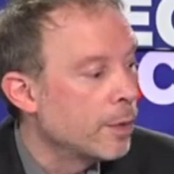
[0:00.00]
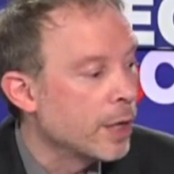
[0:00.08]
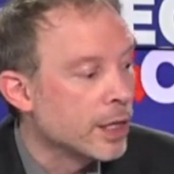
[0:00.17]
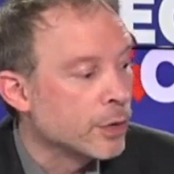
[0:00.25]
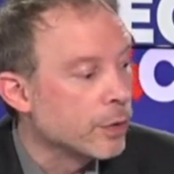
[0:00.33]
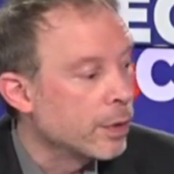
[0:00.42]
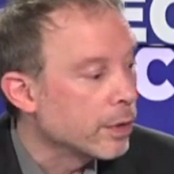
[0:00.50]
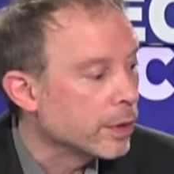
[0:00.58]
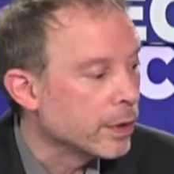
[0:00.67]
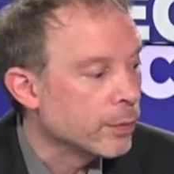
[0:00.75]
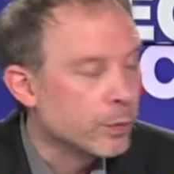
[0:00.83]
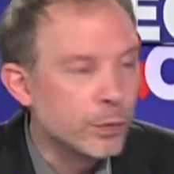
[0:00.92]
la géologue
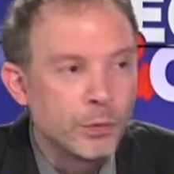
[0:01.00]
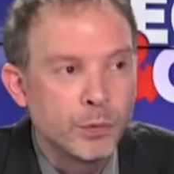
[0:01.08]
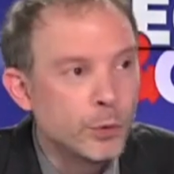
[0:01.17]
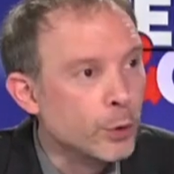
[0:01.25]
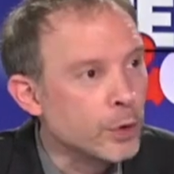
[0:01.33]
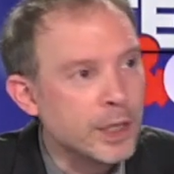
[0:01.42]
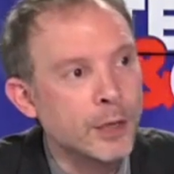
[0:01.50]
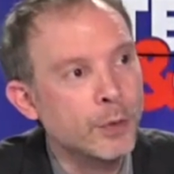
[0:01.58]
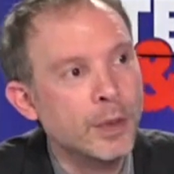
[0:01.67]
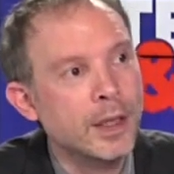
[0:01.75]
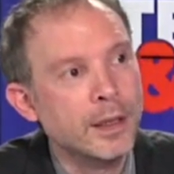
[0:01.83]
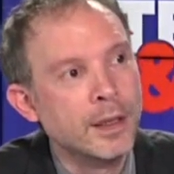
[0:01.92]
ou Dieu sait
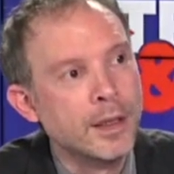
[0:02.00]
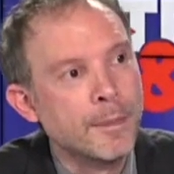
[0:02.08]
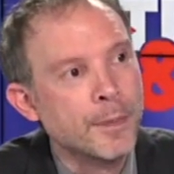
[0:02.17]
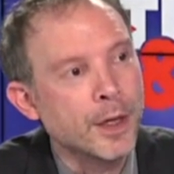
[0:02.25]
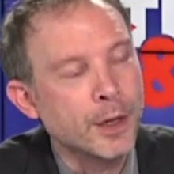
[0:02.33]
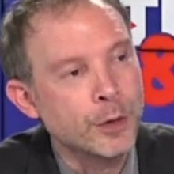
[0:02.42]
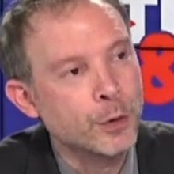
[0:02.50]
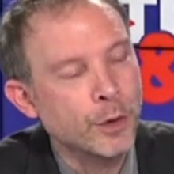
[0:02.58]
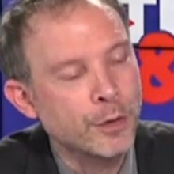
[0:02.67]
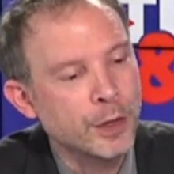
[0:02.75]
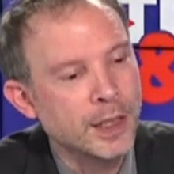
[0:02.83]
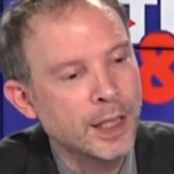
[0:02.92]
quoi euh,
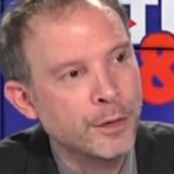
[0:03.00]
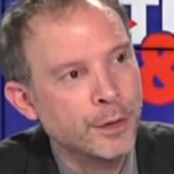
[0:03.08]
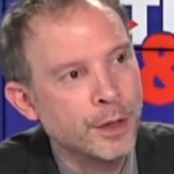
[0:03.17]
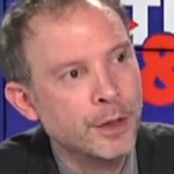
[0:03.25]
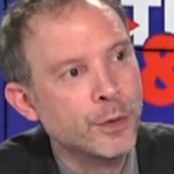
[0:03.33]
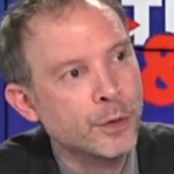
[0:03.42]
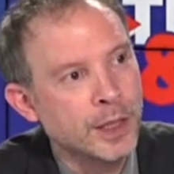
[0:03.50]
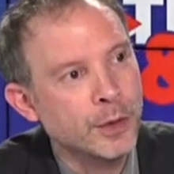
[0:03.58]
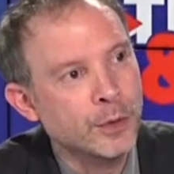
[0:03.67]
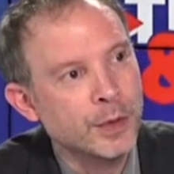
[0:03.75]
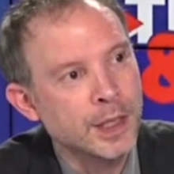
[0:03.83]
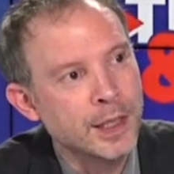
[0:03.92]
sur votre téléphone qui
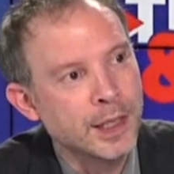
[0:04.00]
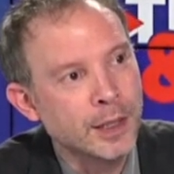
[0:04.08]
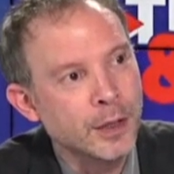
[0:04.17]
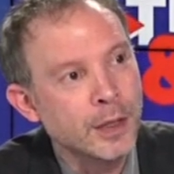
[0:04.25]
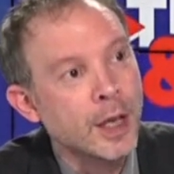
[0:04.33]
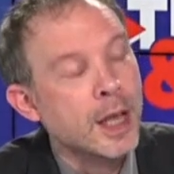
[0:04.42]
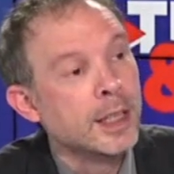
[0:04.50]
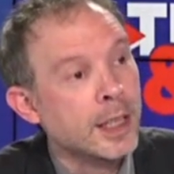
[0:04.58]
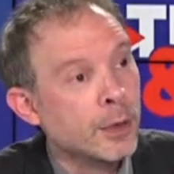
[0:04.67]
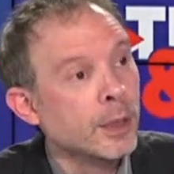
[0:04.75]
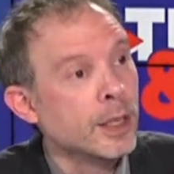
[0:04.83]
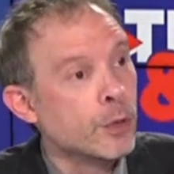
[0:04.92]
utilise TikTok,
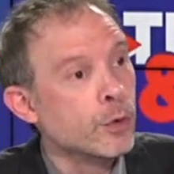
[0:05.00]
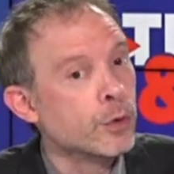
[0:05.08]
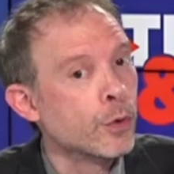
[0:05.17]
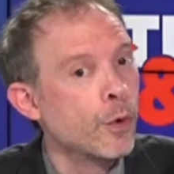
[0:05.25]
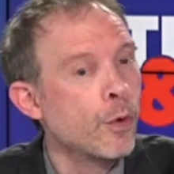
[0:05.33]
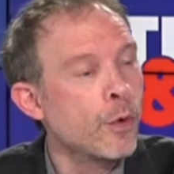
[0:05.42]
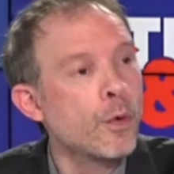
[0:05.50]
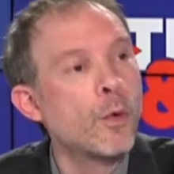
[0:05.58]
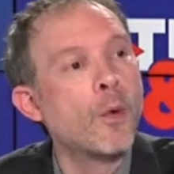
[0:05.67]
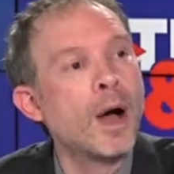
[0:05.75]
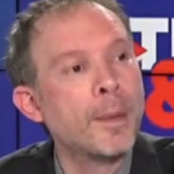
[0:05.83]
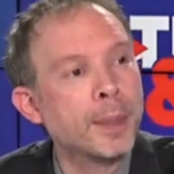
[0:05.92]
déduire des choses que eux
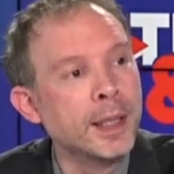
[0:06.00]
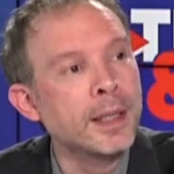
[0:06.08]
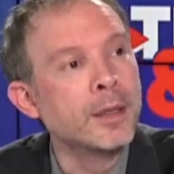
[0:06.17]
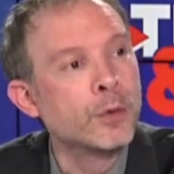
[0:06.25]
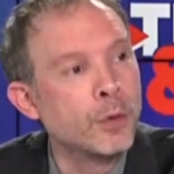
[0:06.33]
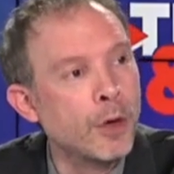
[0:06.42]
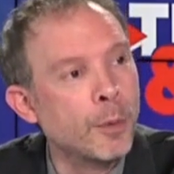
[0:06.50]
ont appris de leur